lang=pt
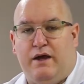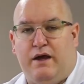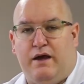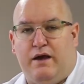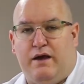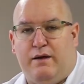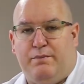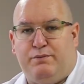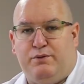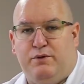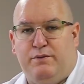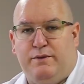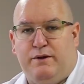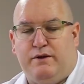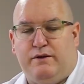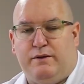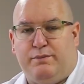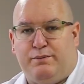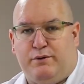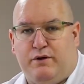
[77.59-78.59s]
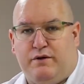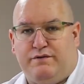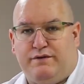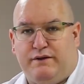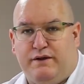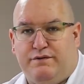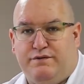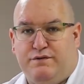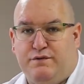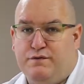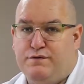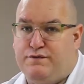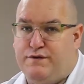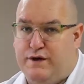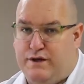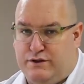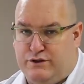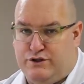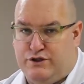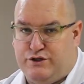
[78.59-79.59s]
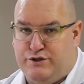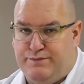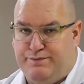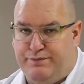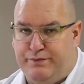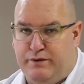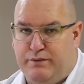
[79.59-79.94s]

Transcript: é por meio da prova da FUVEST.